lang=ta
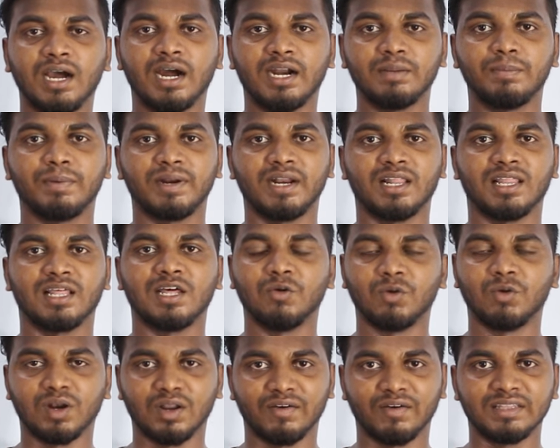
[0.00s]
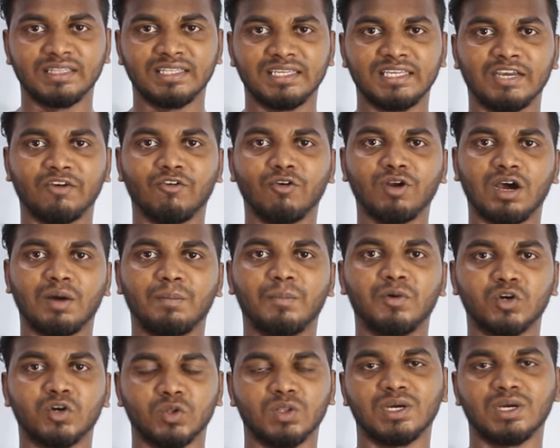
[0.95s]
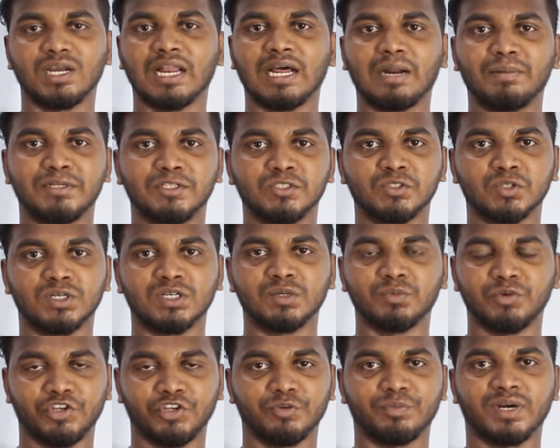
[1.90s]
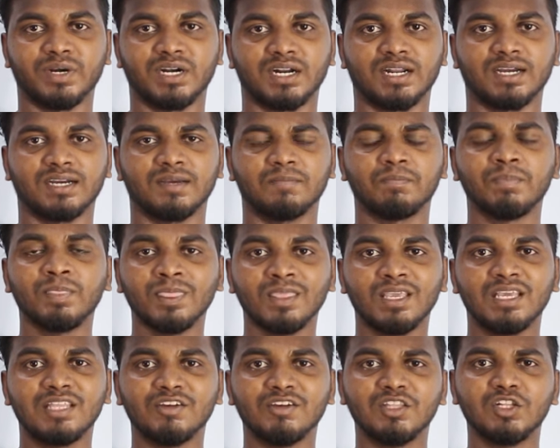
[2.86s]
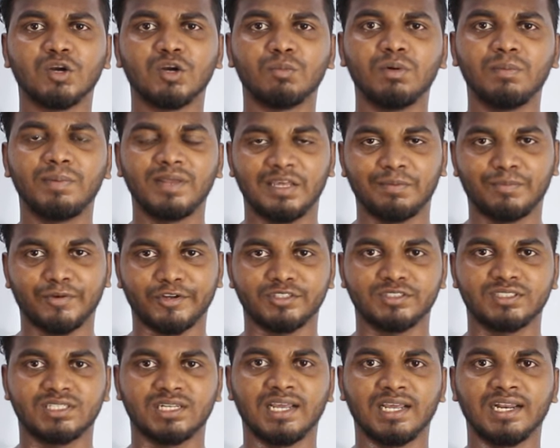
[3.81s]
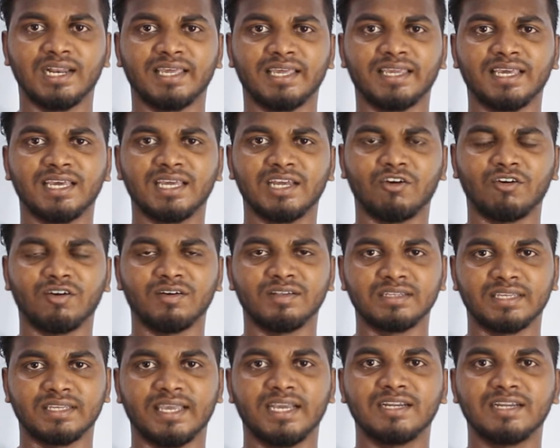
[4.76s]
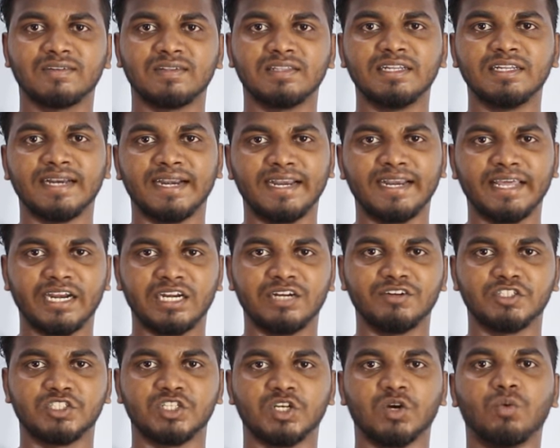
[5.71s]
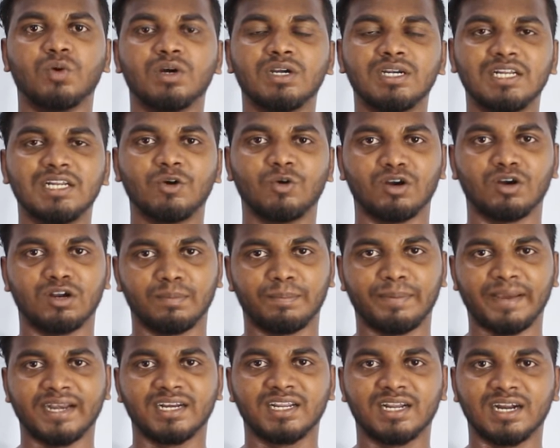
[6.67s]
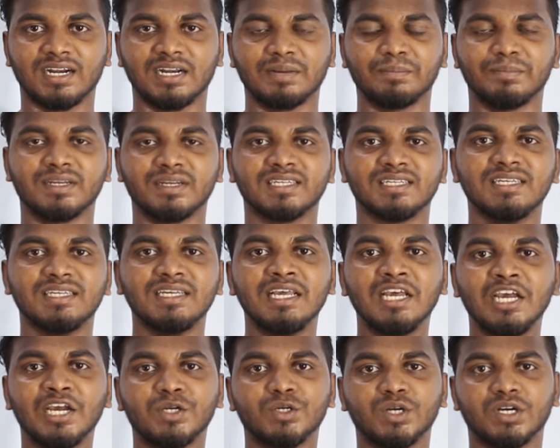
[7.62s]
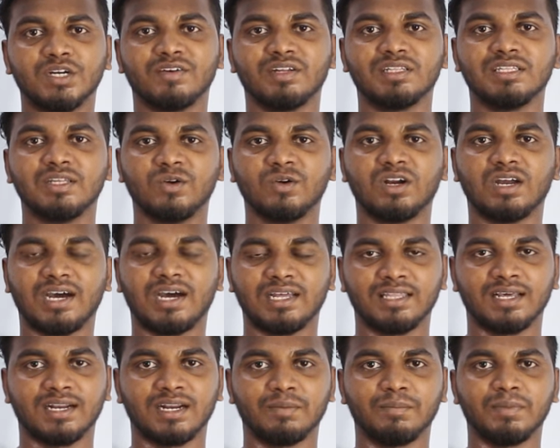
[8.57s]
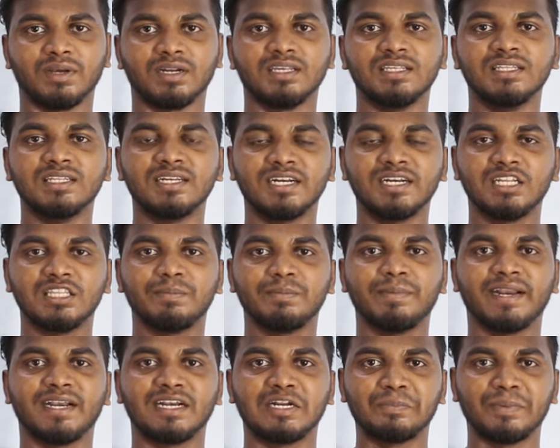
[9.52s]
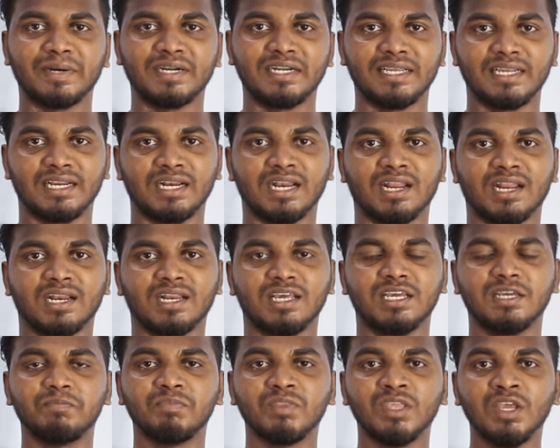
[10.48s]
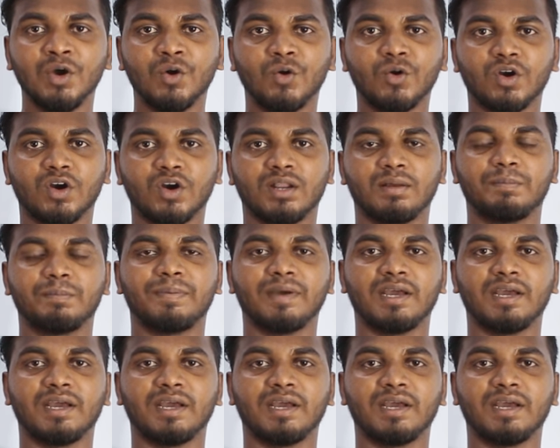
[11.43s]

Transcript: அடிப்படையில் தான் உங்களுக்கு வந்து எவ்வளோ அமௌண்ட் ஒதுக்கலாம் அப்படின்னு சொல்லிட்டு முடிவு பண்ணுறாங்க இது வந்து ரொம்ப பெரிய ப்ராசஸ்லாம் இல்லைங்க அவங்க வந்து கேட்குறது வந்து ரெண்டே ரெண்டு விஷயம் ஒன்று உங்களோட பேன் கார்டு நம்பரு இன்னொன்று வந்து உங்களோட ஆதார் நம்பர் இது ரெண்டுத்தையுமே என்ட்ரு பண்ணிட்டீங்கனாலே உங்களோட